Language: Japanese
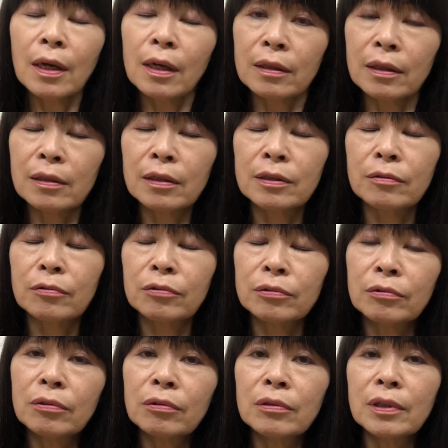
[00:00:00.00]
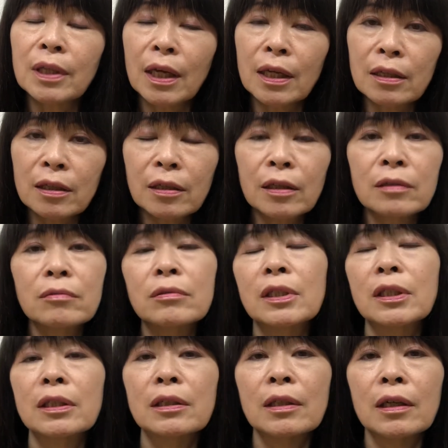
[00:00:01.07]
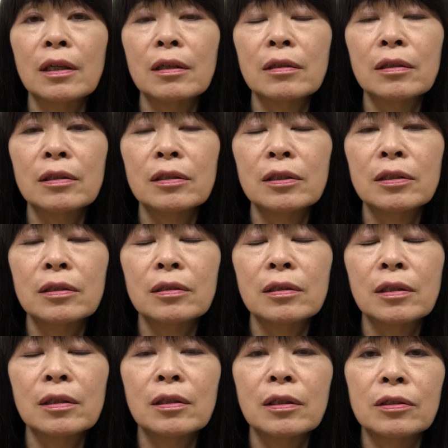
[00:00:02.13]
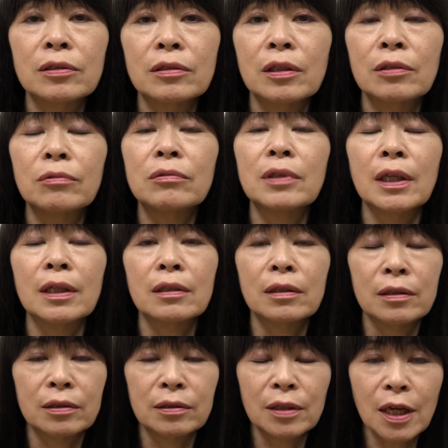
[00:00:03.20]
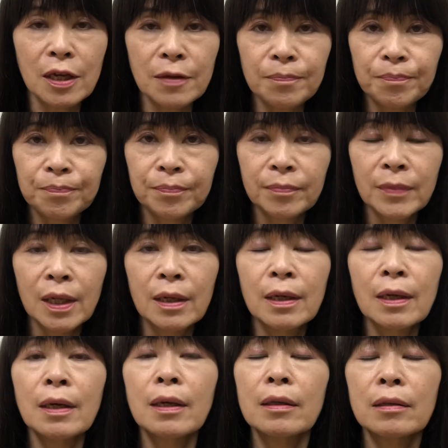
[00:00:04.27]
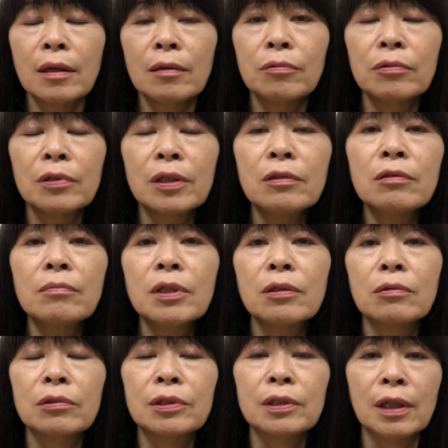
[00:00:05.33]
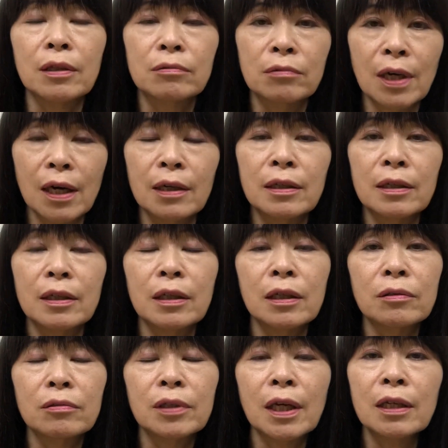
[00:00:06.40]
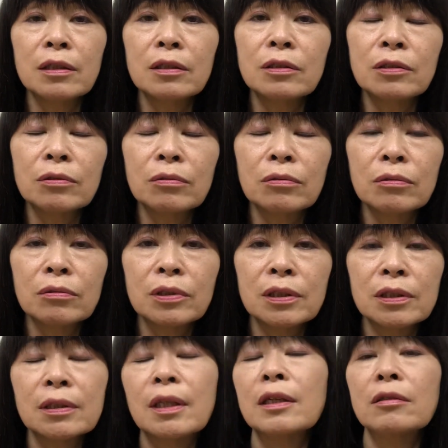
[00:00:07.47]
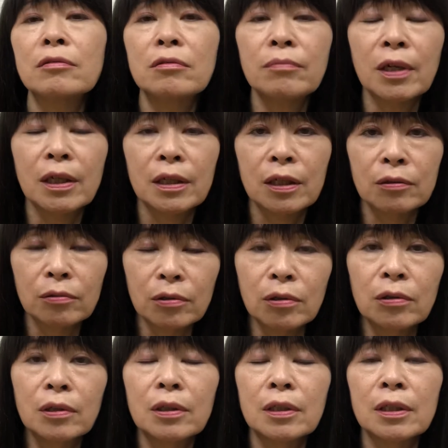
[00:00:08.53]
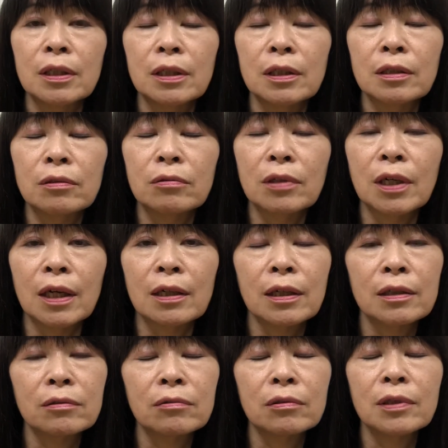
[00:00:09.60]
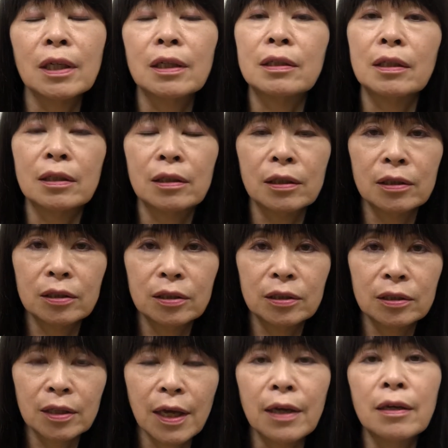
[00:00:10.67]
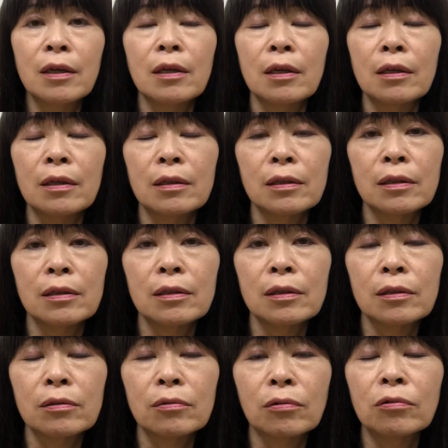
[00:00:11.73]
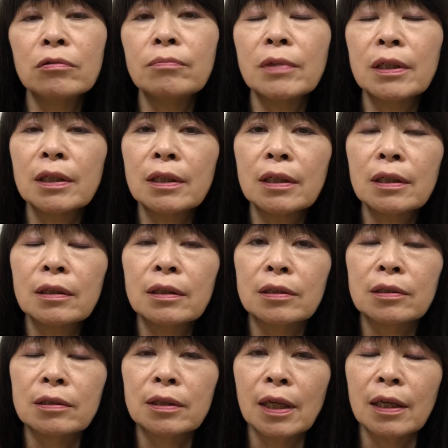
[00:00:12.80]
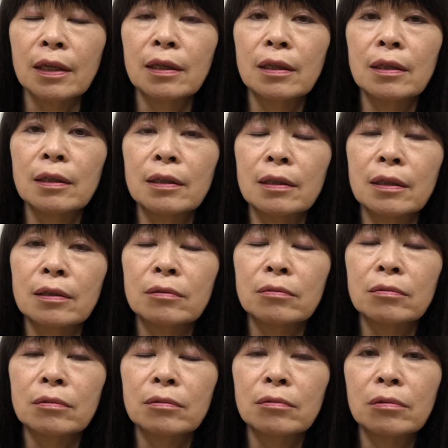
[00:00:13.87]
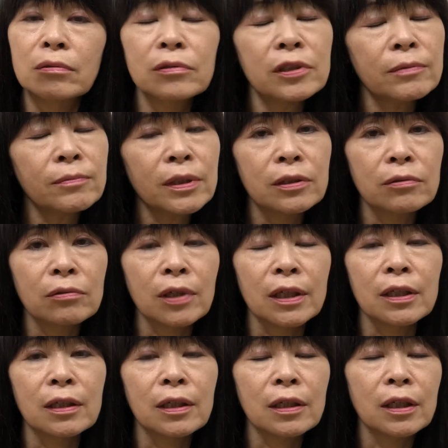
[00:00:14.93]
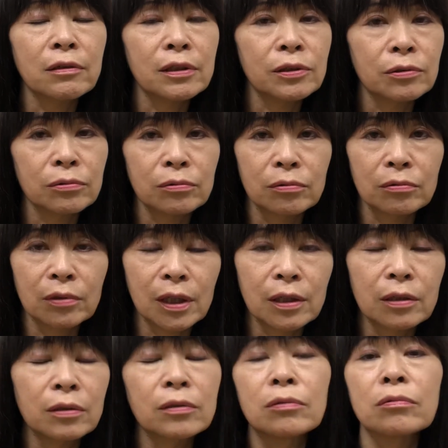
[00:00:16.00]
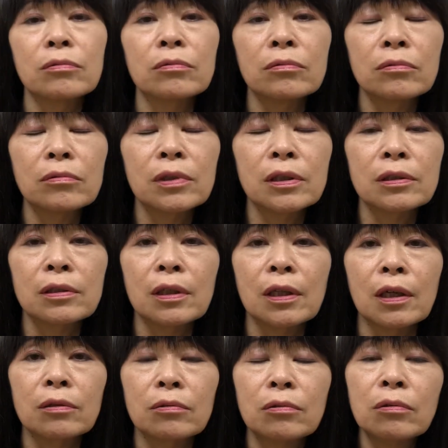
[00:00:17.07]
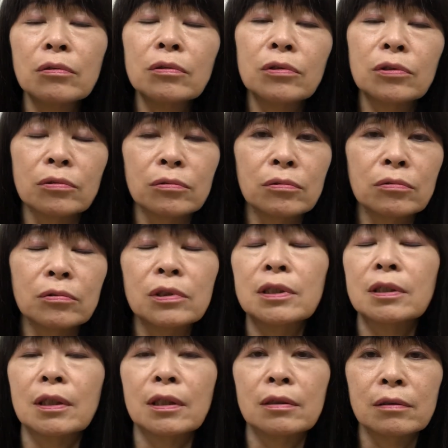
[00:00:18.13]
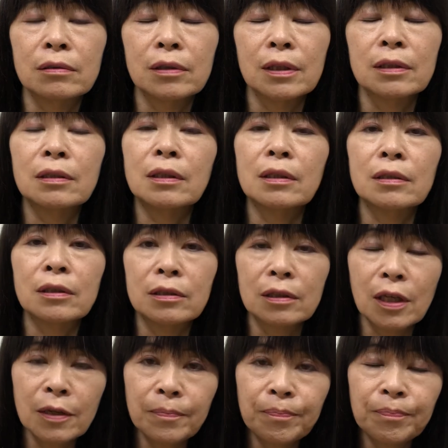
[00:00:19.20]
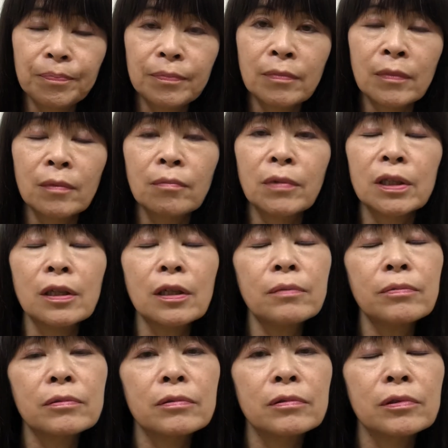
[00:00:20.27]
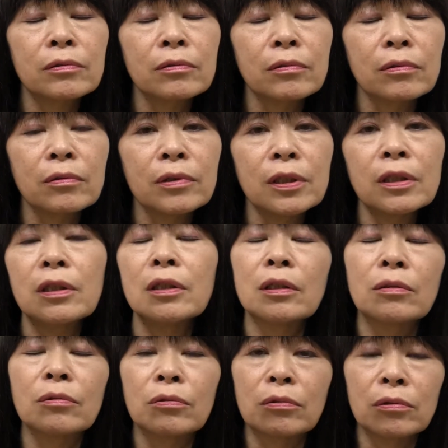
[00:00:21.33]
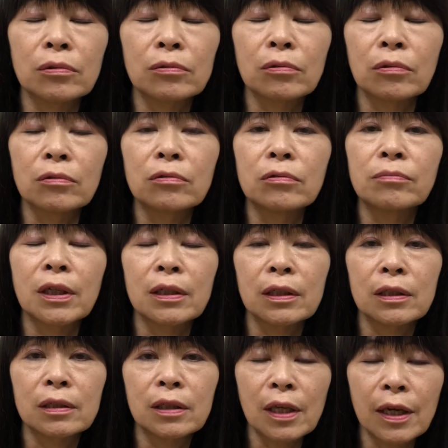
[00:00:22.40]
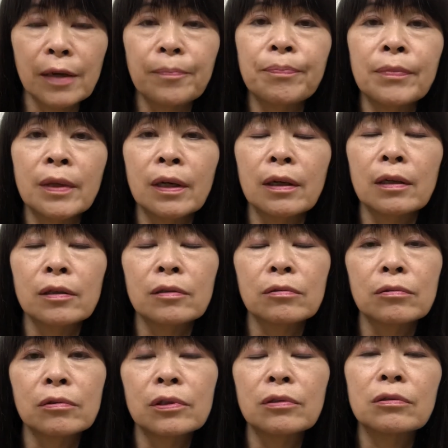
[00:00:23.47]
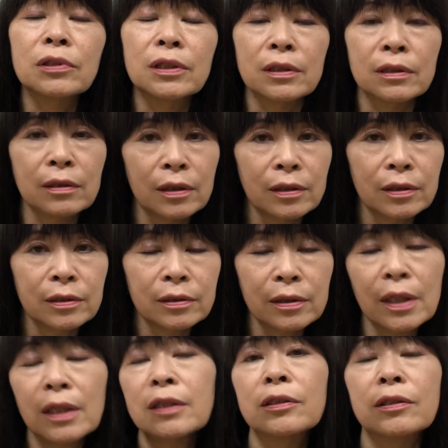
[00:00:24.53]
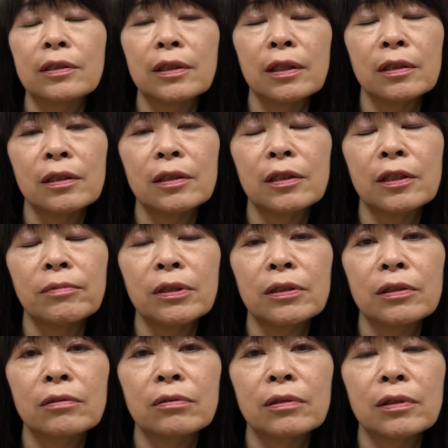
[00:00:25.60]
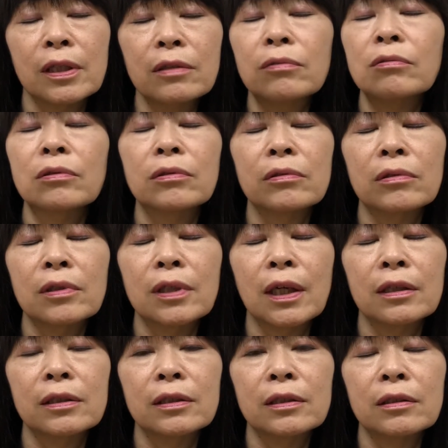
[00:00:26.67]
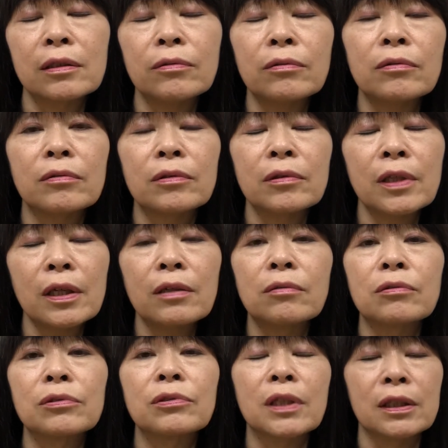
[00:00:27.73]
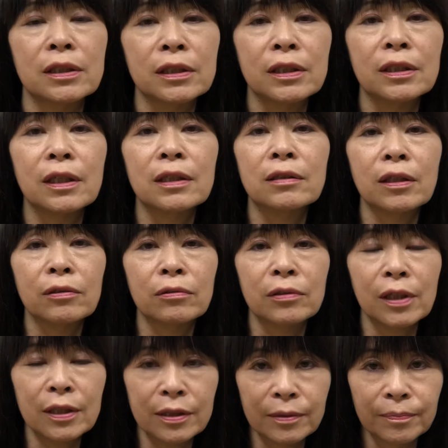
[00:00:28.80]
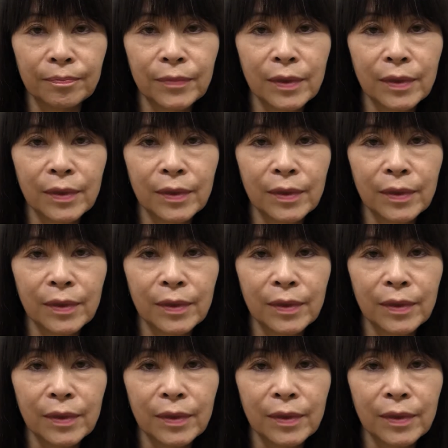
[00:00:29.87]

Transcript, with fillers: でですね、この本何かのきっかけで知ってですね、読んだんですね。で、堀文子さんは、えーと、大正時代生まれの、えーと、画家の方でして、えーとお生まれがですね、あの麹町とか平川町とかいうですねあの皇居のお近くだったんですね。まあ、多分そのいいところのお生まれであのご両親がですねしつけに厳しくてという感じのでお育ちになったようです。